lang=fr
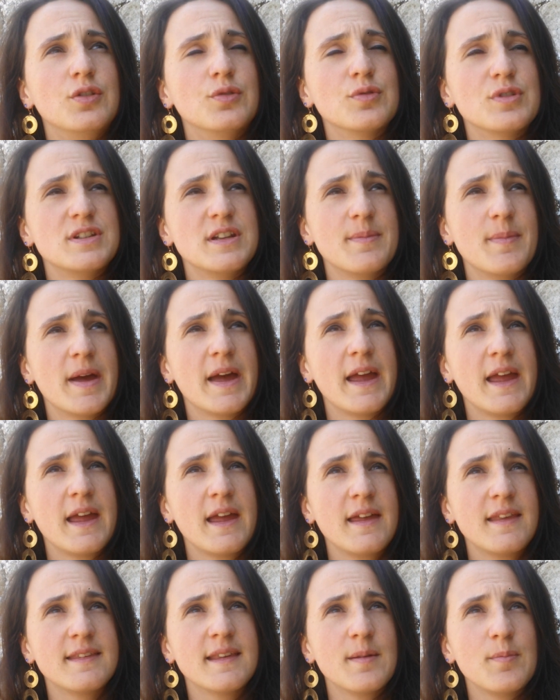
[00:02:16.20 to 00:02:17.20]
donc
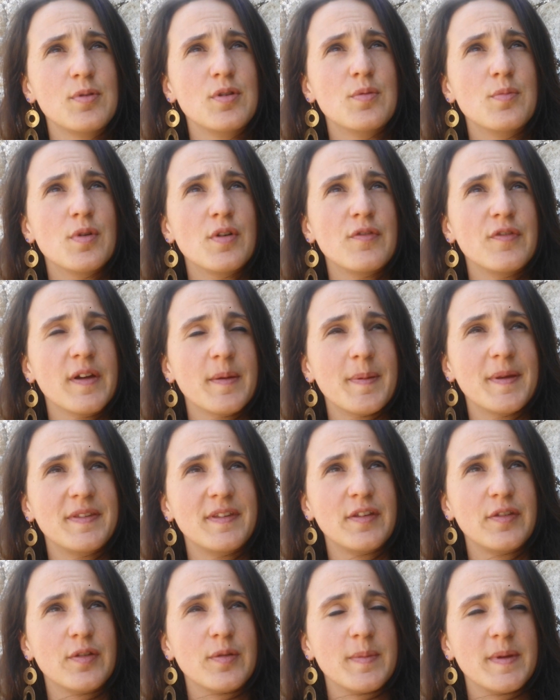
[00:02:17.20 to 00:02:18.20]
j'aimerais simplement faire
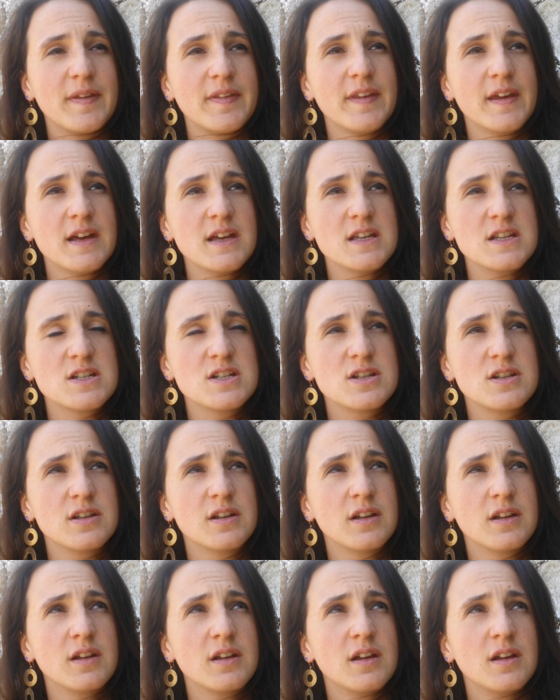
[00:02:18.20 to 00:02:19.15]
passer ce message